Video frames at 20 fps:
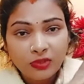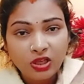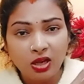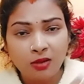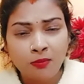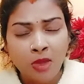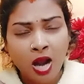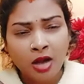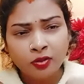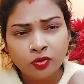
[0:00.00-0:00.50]

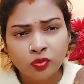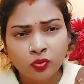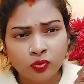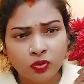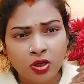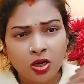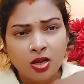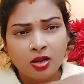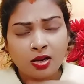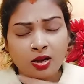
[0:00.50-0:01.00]
मार
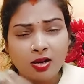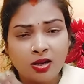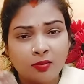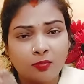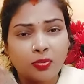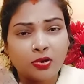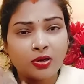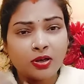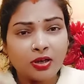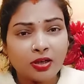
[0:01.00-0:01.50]
सोना
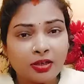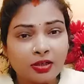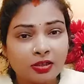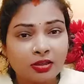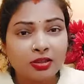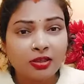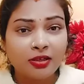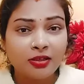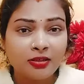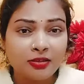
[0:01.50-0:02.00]
भर
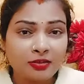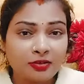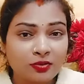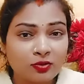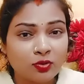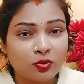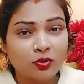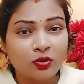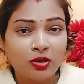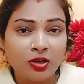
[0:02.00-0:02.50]
दे ही
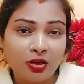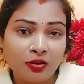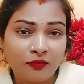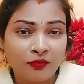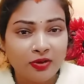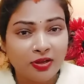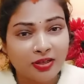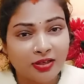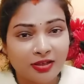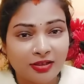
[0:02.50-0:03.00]

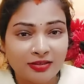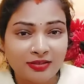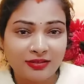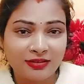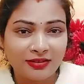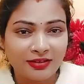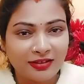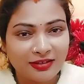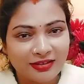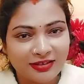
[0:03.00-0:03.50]
सोना के
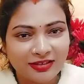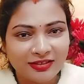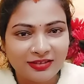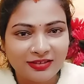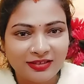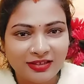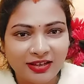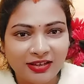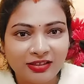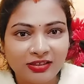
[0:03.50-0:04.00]
सेट
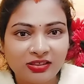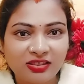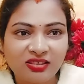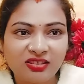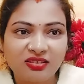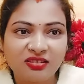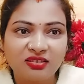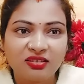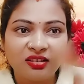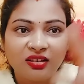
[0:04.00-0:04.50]

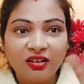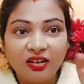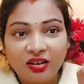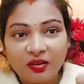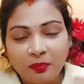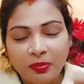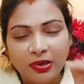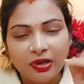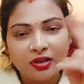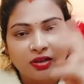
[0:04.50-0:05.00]
चाहिए
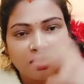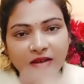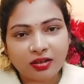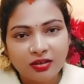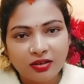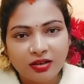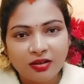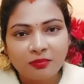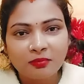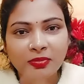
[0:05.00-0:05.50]

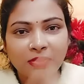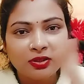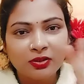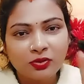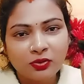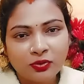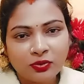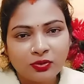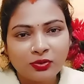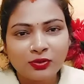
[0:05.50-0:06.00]
पटना में
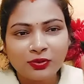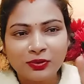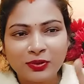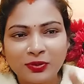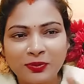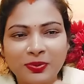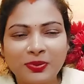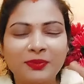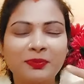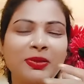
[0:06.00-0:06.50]
दू दू गो
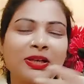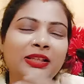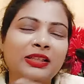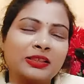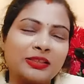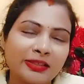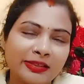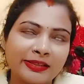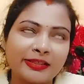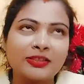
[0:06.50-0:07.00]
मतलब
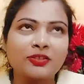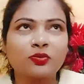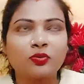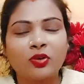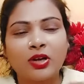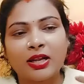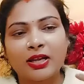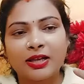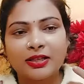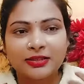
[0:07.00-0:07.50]
निकी
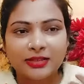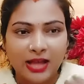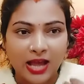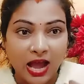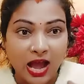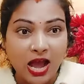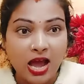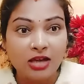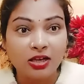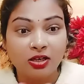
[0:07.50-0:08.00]
सोना का
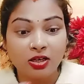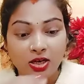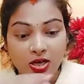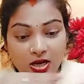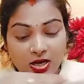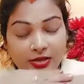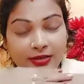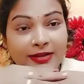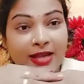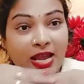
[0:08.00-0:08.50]
हार
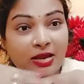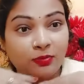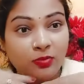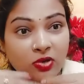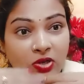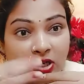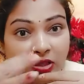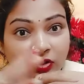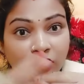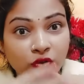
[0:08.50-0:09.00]
डायमंड
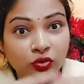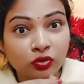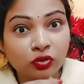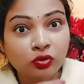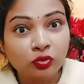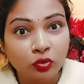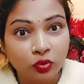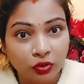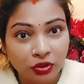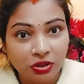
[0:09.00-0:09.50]
का तीन तीन
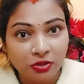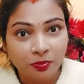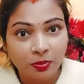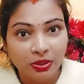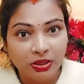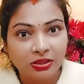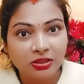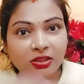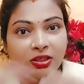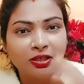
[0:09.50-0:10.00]
गो रिंग
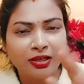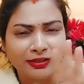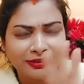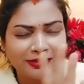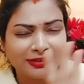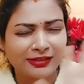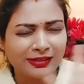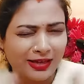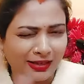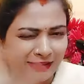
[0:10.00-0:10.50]
पहनी है कैसे
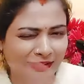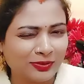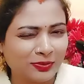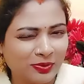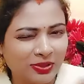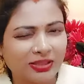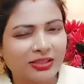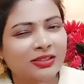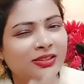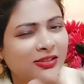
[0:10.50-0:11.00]
दिखाते
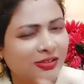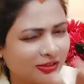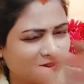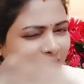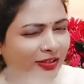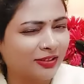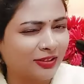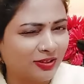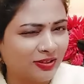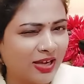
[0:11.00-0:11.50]
उखाते निकी का
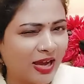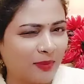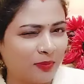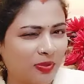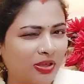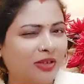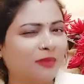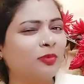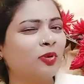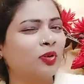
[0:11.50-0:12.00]
काम है
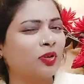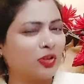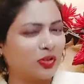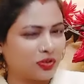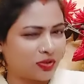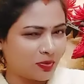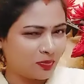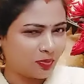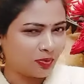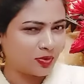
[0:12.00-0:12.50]
हम लोग को तो
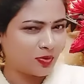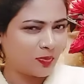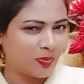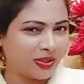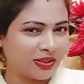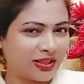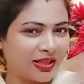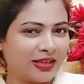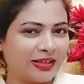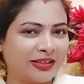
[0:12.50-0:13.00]
सब को
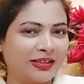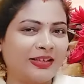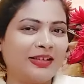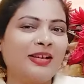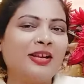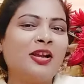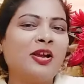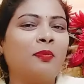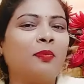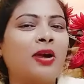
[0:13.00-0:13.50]
पता है
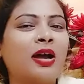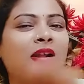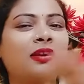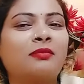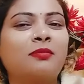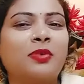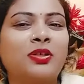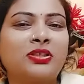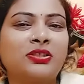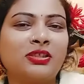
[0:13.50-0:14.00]
मार
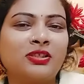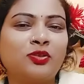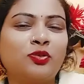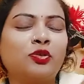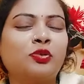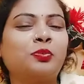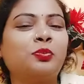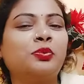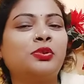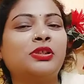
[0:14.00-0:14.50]
मस्ती
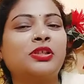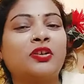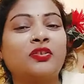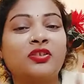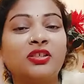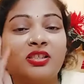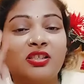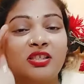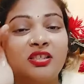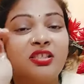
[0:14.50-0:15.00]
चुलबुली और
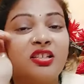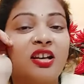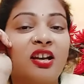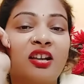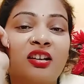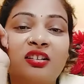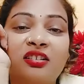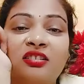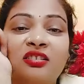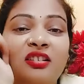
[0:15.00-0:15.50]
निकी जहाँ
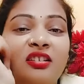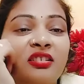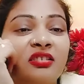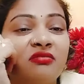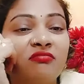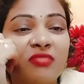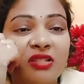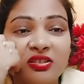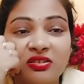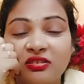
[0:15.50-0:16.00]
नहीं रहेगी
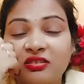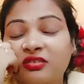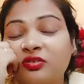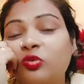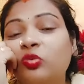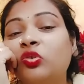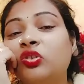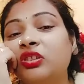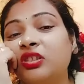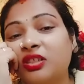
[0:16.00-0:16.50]
मसदियों
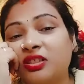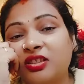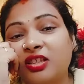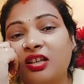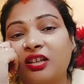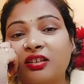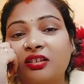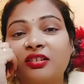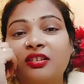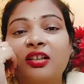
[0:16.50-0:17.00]
नहीं अच्छा
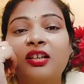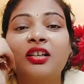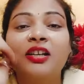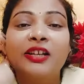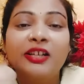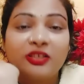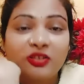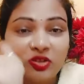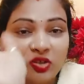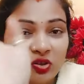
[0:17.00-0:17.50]
लगेगा
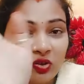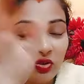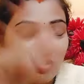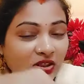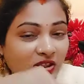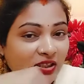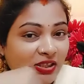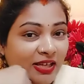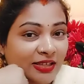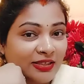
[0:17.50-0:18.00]
चलो
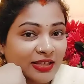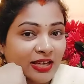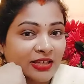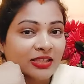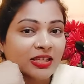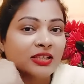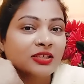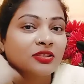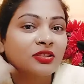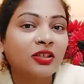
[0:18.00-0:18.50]
निकी अच्छा
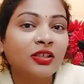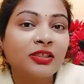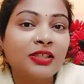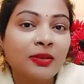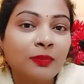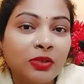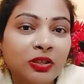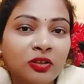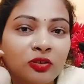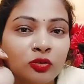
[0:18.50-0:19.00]
किया सड़िया
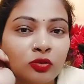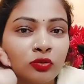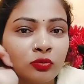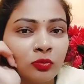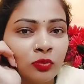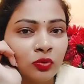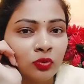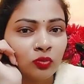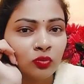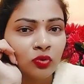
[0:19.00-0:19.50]
में ना तो तुम
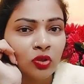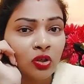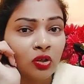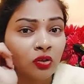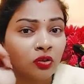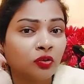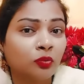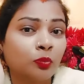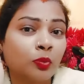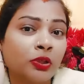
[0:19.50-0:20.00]
सुंदर लग
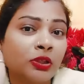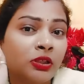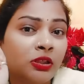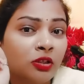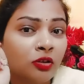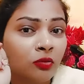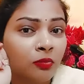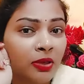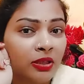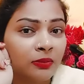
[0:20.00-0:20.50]
रही पहली
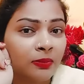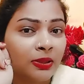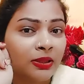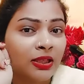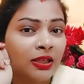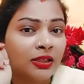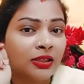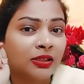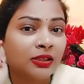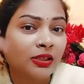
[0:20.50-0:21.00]
एगो बात
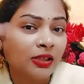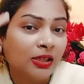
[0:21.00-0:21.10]
बता दें